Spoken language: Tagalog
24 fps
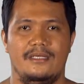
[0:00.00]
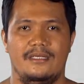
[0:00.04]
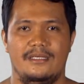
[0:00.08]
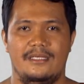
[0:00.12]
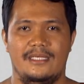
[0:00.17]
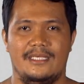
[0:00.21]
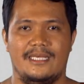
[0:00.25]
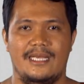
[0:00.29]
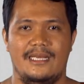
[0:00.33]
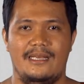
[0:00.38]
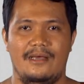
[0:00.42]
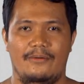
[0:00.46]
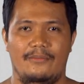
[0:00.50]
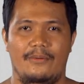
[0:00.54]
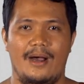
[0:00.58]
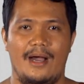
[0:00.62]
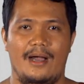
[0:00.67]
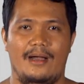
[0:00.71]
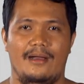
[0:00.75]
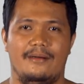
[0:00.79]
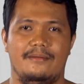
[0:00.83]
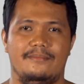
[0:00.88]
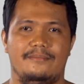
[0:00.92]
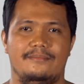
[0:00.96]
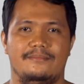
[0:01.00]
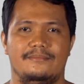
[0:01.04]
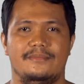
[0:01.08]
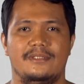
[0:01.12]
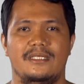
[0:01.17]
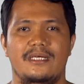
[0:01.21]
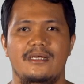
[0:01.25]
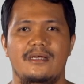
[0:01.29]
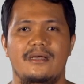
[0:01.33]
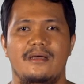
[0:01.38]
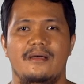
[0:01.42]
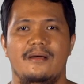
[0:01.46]
Ikalawa,
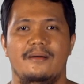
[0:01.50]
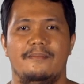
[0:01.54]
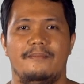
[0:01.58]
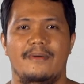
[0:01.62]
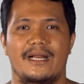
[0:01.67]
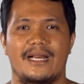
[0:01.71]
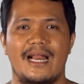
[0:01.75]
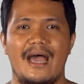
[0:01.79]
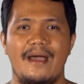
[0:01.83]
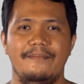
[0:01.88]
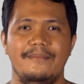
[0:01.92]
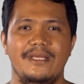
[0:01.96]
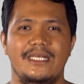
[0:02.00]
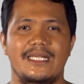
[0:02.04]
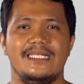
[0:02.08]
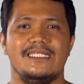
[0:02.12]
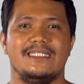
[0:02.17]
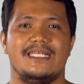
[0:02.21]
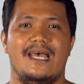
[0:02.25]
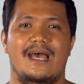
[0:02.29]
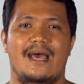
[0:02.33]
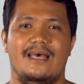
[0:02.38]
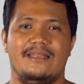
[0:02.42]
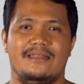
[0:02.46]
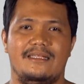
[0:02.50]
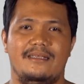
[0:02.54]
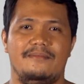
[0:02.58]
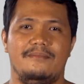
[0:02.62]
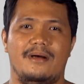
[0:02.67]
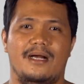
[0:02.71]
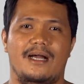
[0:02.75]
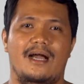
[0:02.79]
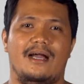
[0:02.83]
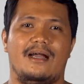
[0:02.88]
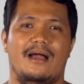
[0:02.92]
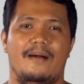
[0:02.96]
marami na sa ating
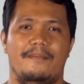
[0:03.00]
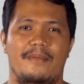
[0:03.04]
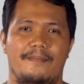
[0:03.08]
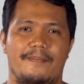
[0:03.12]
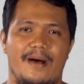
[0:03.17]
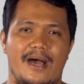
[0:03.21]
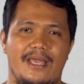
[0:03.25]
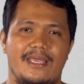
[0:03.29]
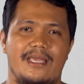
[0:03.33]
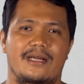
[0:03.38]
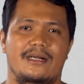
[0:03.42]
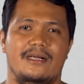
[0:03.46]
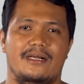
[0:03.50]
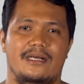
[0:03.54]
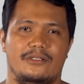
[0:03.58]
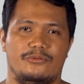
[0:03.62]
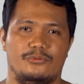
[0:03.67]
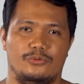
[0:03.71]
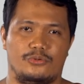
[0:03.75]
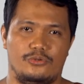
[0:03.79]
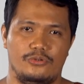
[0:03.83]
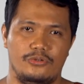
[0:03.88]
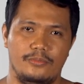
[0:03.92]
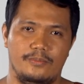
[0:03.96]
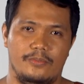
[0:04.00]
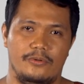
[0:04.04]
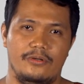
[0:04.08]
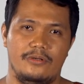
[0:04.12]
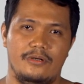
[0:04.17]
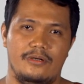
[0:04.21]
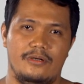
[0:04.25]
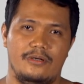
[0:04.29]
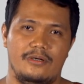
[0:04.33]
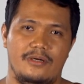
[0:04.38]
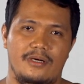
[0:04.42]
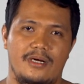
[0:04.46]
mga kababayang katutubo
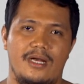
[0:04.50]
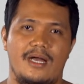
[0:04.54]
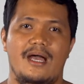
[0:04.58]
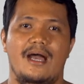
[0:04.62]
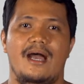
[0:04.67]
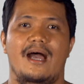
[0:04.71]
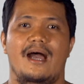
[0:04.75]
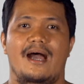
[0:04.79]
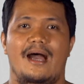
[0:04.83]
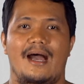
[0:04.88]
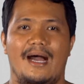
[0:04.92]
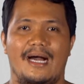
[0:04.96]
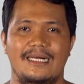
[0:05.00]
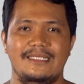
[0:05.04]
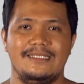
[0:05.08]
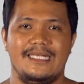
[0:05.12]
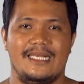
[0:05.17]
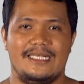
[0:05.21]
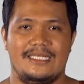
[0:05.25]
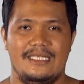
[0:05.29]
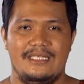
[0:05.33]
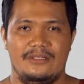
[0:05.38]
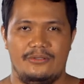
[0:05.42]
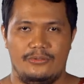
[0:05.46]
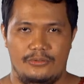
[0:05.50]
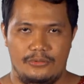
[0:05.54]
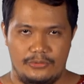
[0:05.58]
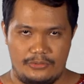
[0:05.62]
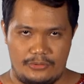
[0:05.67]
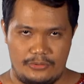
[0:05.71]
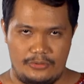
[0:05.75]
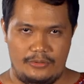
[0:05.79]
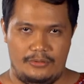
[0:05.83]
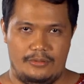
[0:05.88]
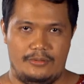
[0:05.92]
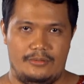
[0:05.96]
ang naging
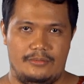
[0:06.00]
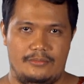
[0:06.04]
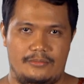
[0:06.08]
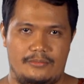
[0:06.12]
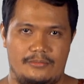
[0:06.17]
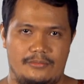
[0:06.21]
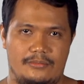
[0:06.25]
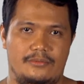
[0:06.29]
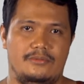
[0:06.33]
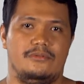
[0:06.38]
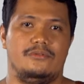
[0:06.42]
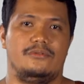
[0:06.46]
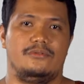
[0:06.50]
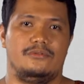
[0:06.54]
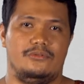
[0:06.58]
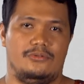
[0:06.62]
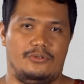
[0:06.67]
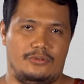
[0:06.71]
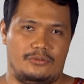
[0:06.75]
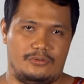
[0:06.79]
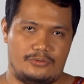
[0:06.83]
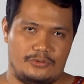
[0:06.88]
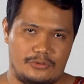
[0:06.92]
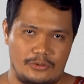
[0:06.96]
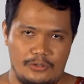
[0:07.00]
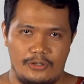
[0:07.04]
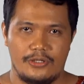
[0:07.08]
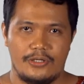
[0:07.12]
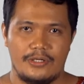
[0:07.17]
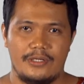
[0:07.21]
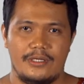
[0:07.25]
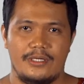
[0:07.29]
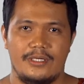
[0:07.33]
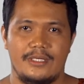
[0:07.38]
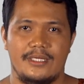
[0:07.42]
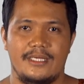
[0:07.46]
guro,
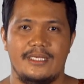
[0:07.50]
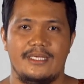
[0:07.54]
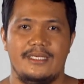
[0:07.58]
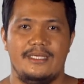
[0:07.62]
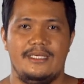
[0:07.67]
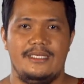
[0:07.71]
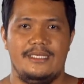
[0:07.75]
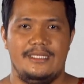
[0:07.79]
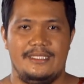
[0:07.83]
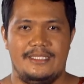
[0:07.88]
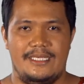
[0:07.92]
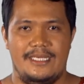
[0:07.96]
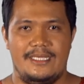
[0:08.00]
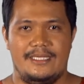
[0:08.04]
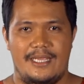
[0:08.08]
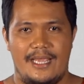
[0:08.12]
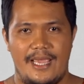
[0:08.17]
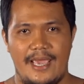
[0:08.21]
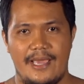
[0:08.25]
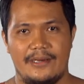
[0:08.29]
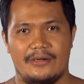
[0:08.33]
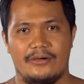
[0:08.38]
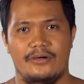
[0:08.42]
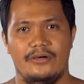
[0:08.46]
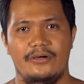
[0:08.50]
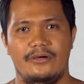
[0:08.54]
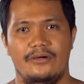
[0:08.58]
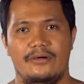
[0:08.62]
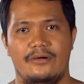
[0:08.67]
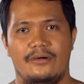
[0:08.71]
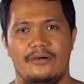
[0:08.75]
doktor, inyenhero,